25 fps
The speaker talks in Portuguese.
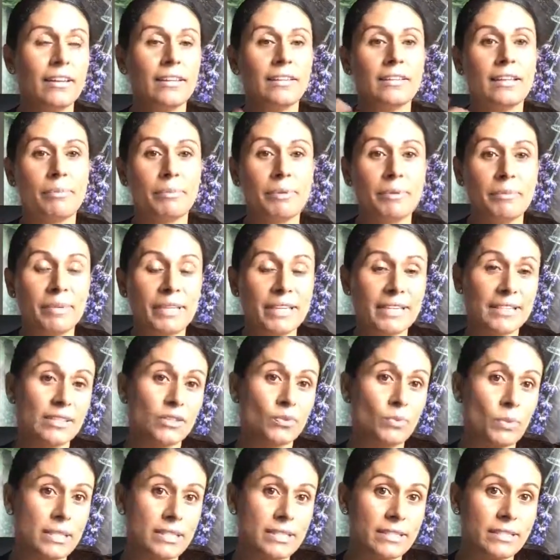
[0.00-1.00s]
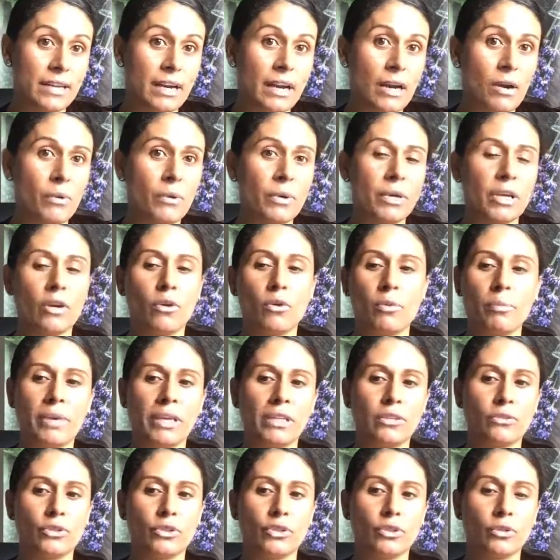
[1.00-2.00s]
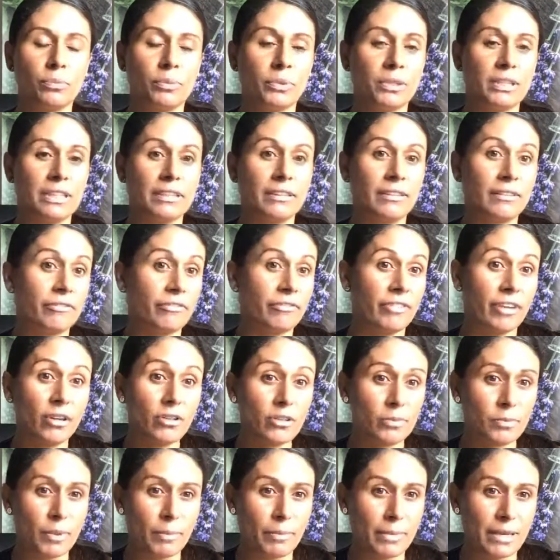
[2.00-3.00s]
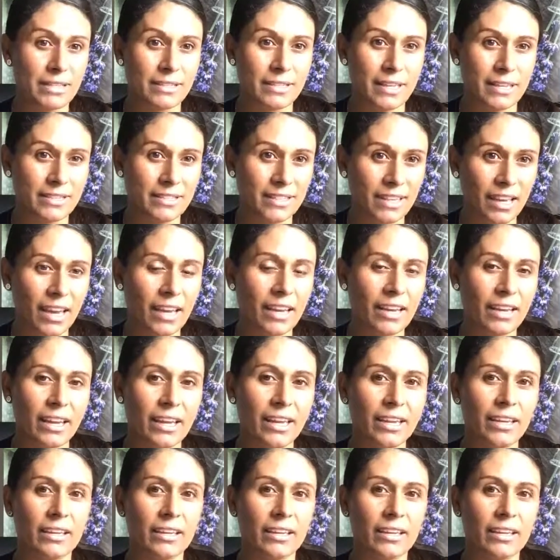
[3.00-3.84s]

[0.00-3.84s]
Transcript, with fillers: da primeira situação e com medo de não poder ver os bebês nascer, né?